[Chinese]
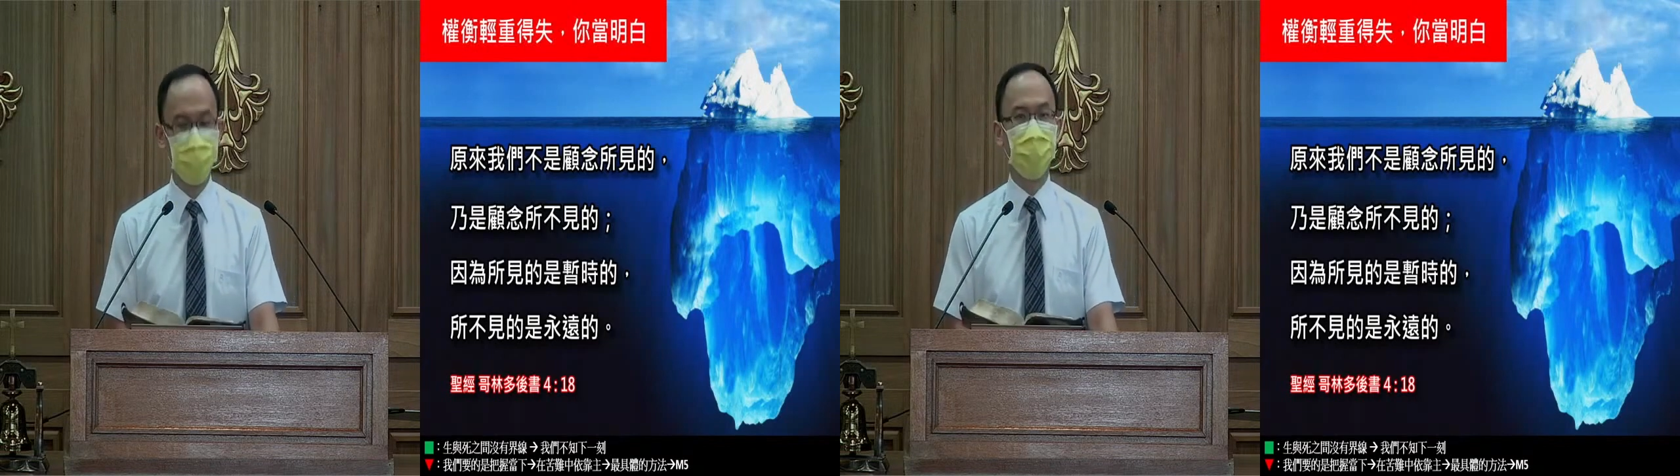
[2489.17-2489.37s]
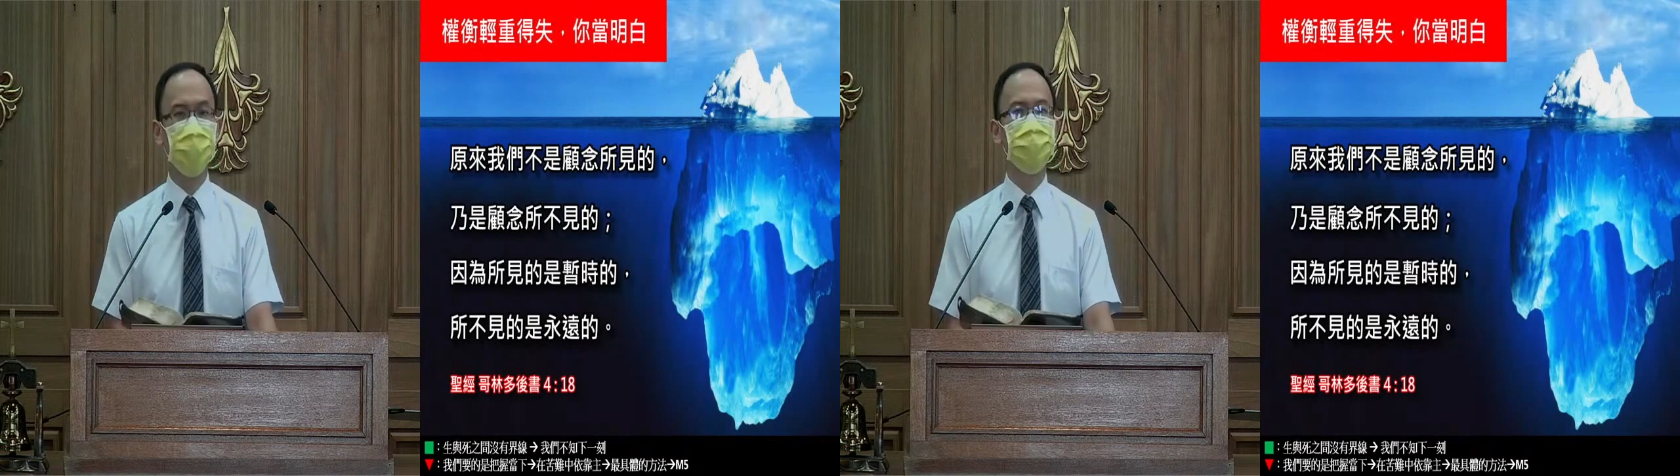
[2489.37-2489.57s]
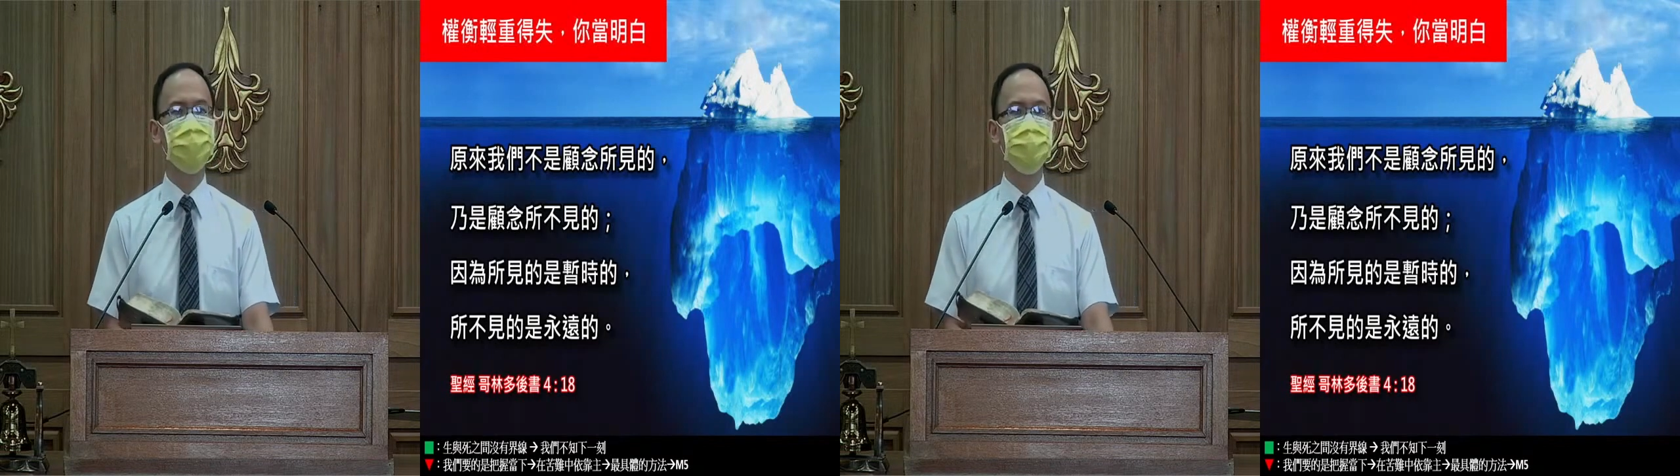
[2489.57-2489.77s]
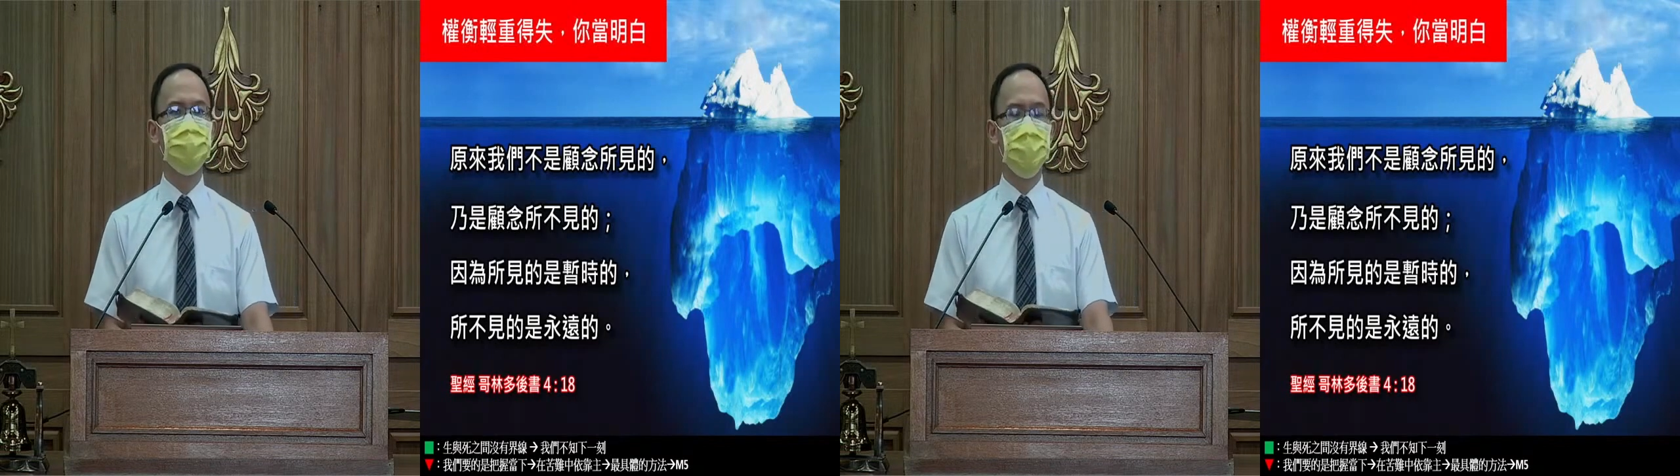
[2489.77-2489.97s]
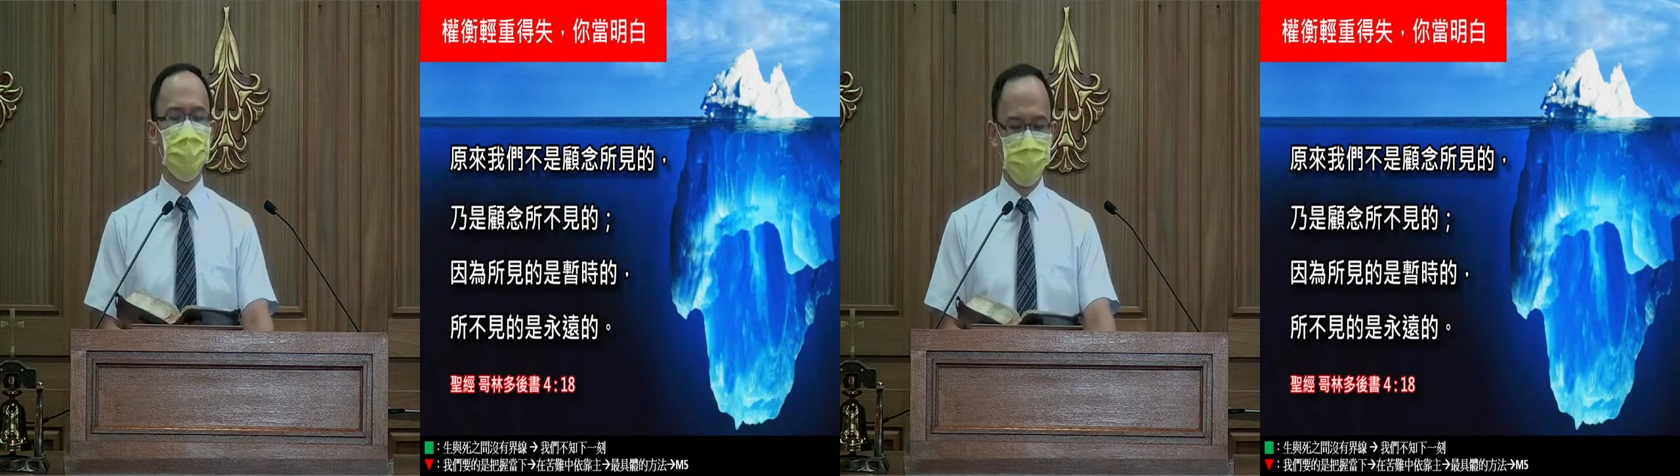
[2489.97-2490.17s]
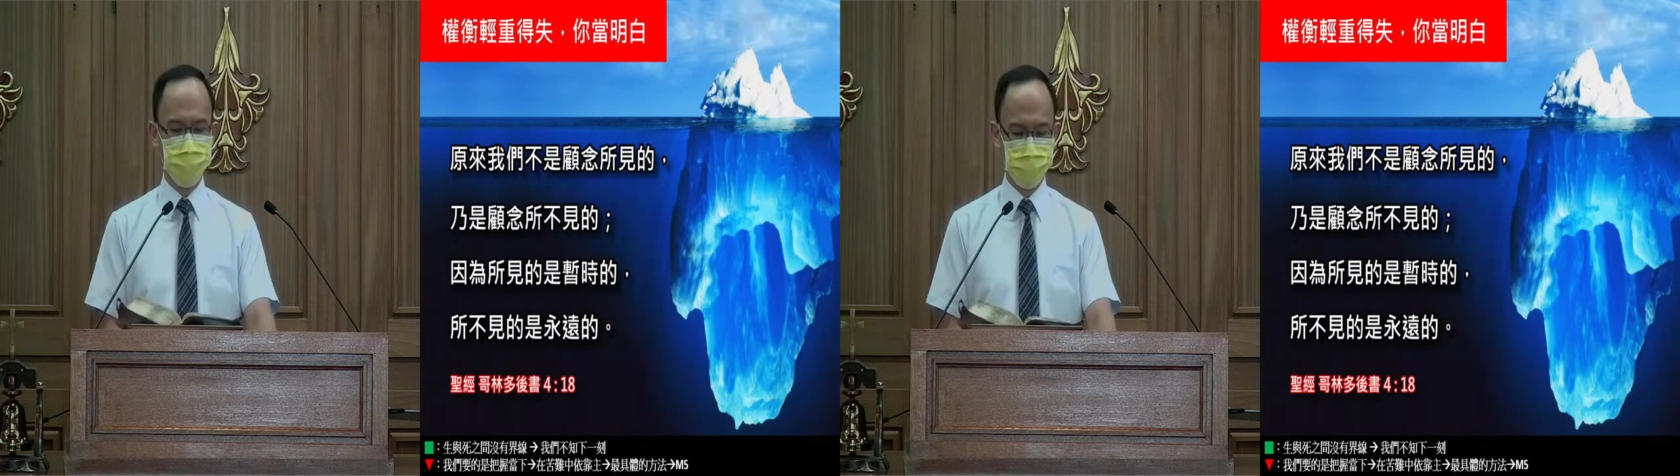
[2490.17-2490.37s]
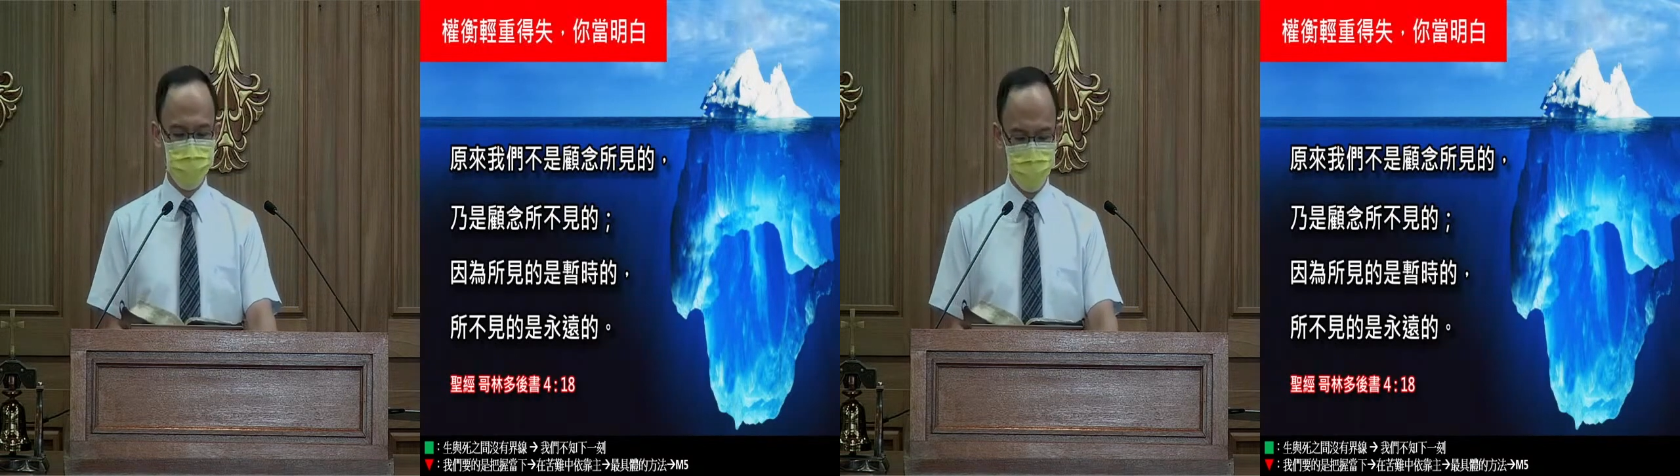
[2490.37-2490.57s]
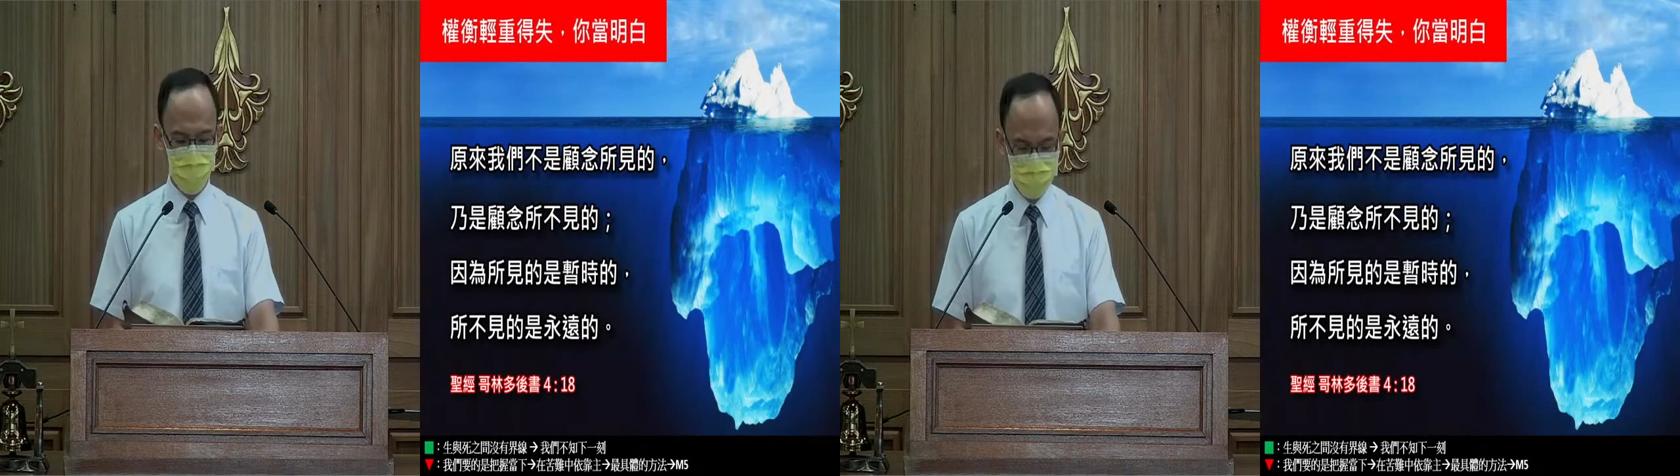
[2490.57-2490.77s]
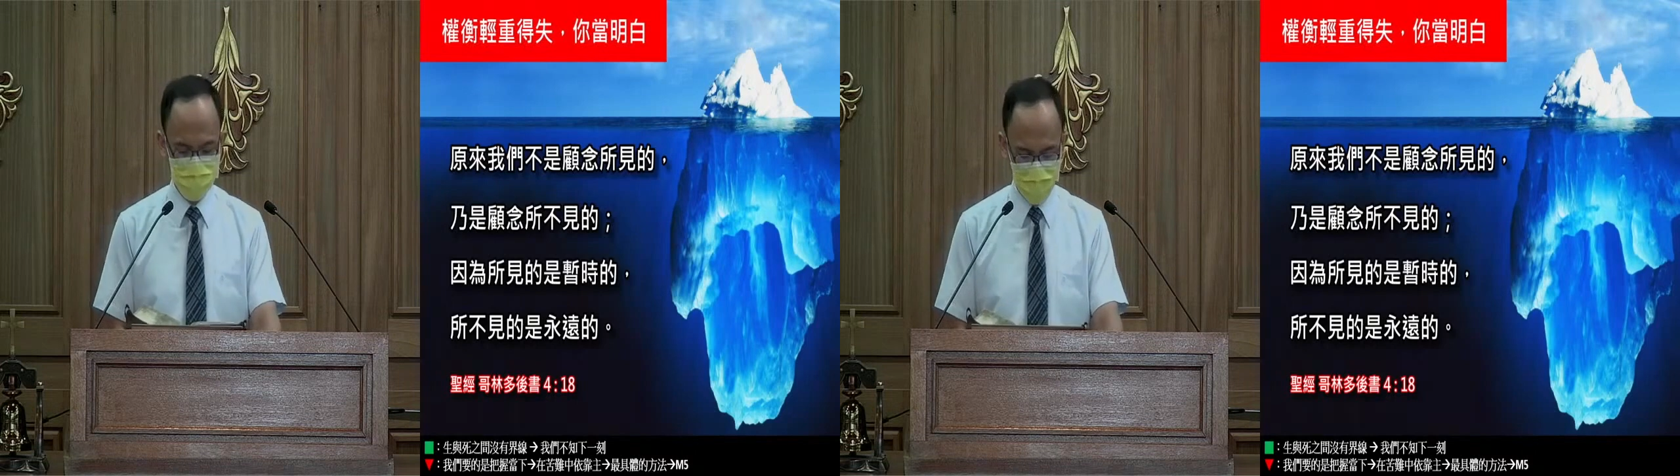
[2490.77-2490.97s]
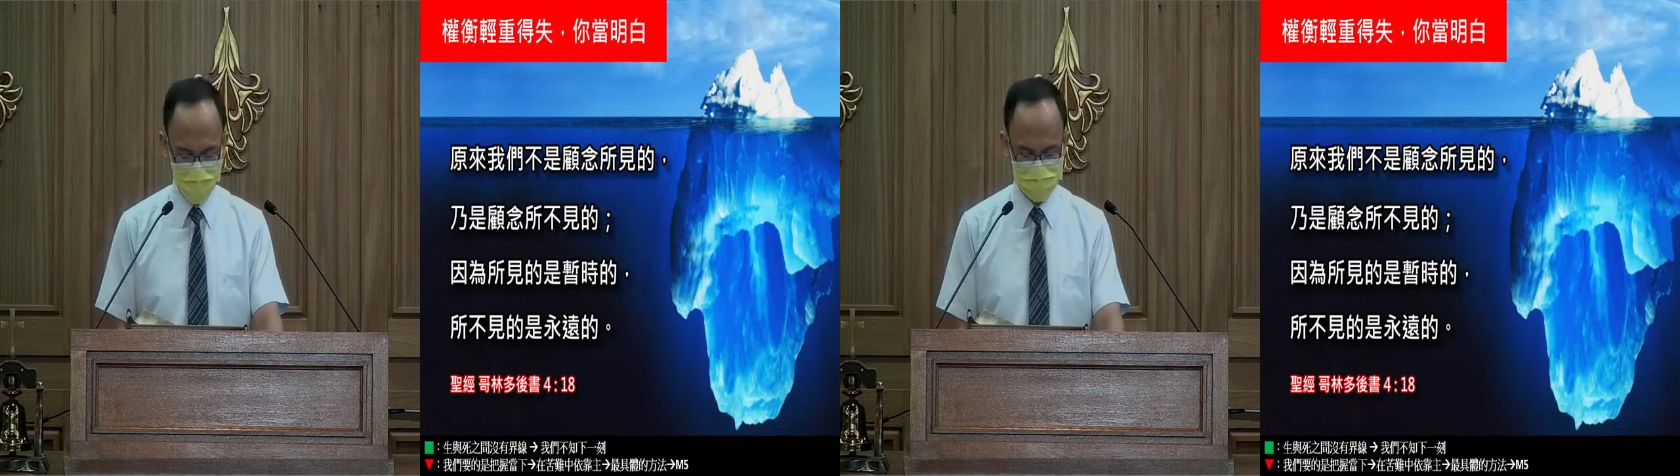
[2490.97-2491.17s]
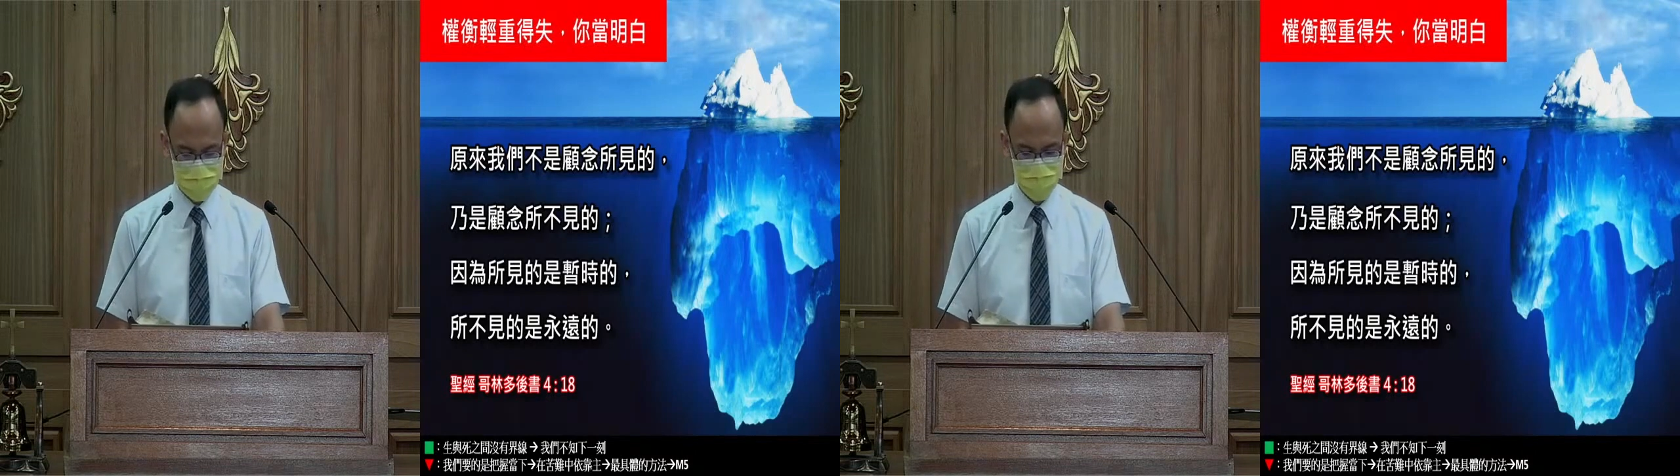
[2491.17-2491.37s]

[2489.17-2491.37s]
白。明白什